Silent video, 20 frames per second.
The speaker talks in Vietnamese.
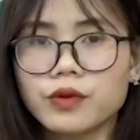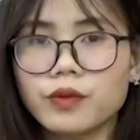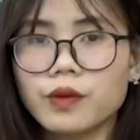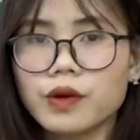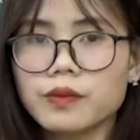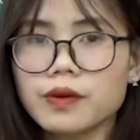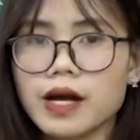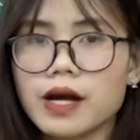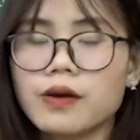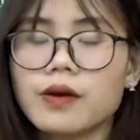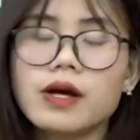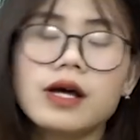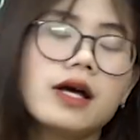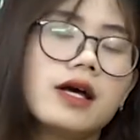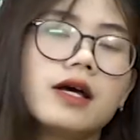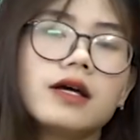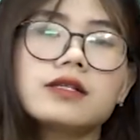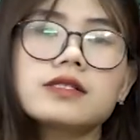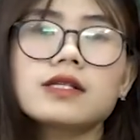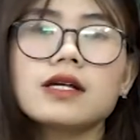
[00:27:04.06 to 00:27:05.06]
đúng không nào
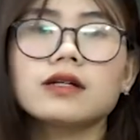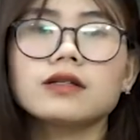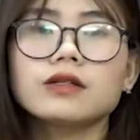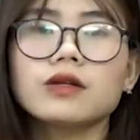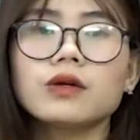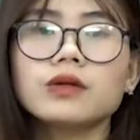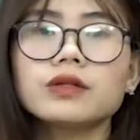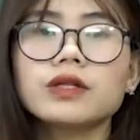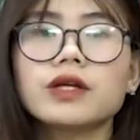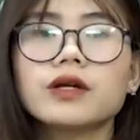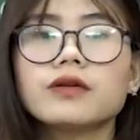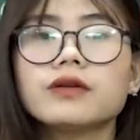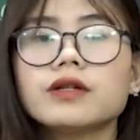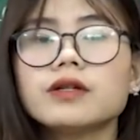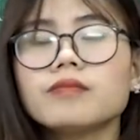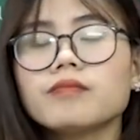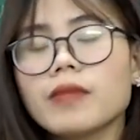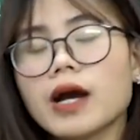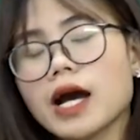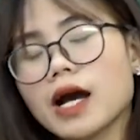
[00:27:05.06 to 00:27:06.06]
sơn thôn thiếu
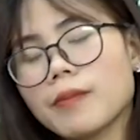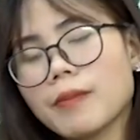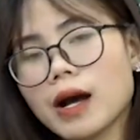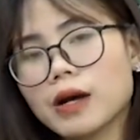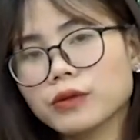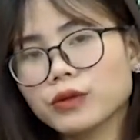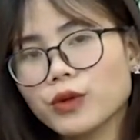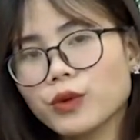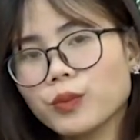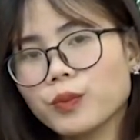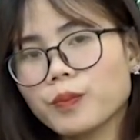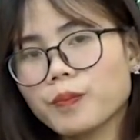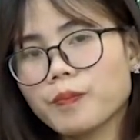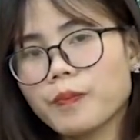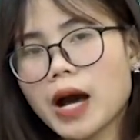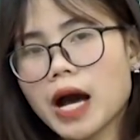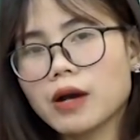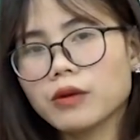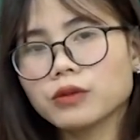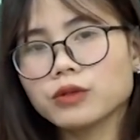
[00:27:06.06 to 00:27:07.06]
nữ ma bao túc
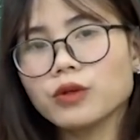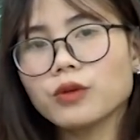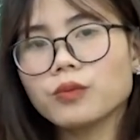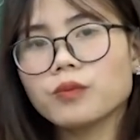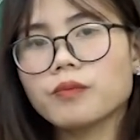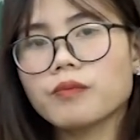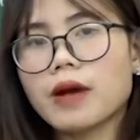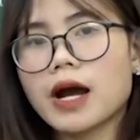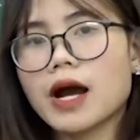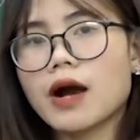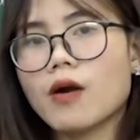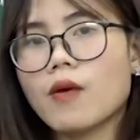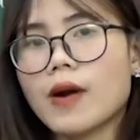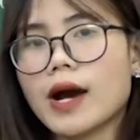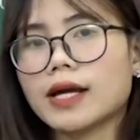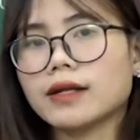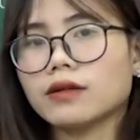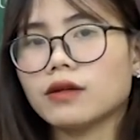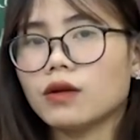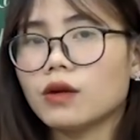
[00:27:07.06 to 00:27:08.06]
bao túc ma
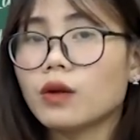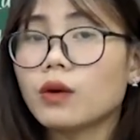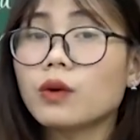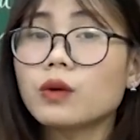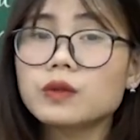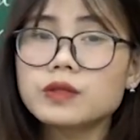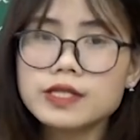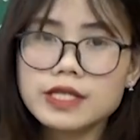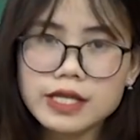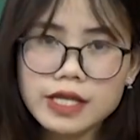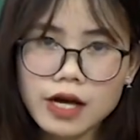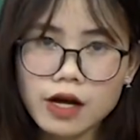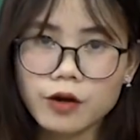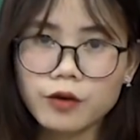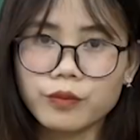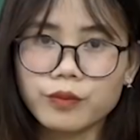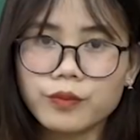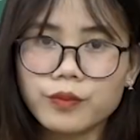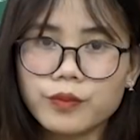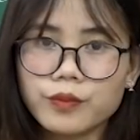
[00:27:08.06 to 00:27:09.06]
hoàn lô dĩ
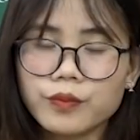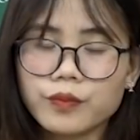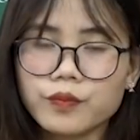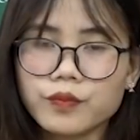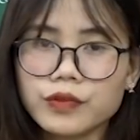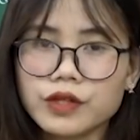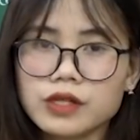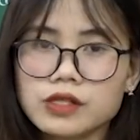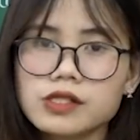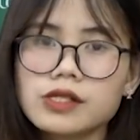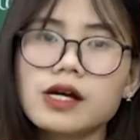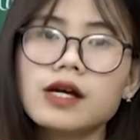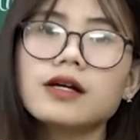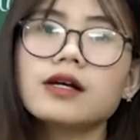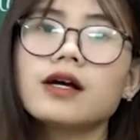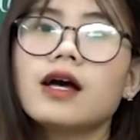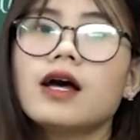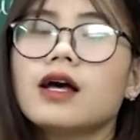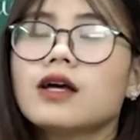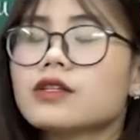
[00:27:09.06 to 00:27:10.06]
hồng được chưa?
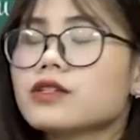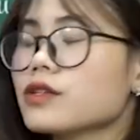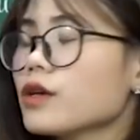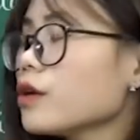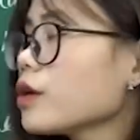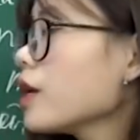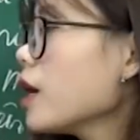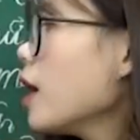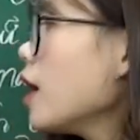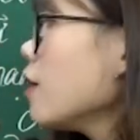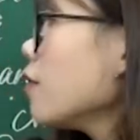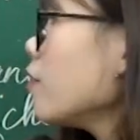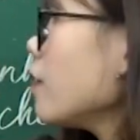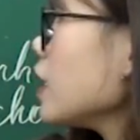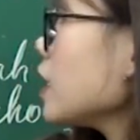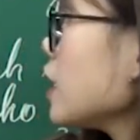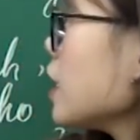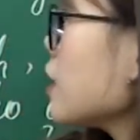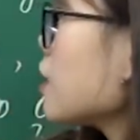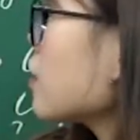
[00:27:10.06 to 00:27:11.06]
Rồi,
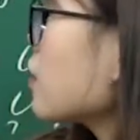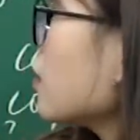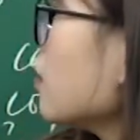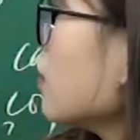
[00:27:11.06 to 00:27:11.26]
vậy thì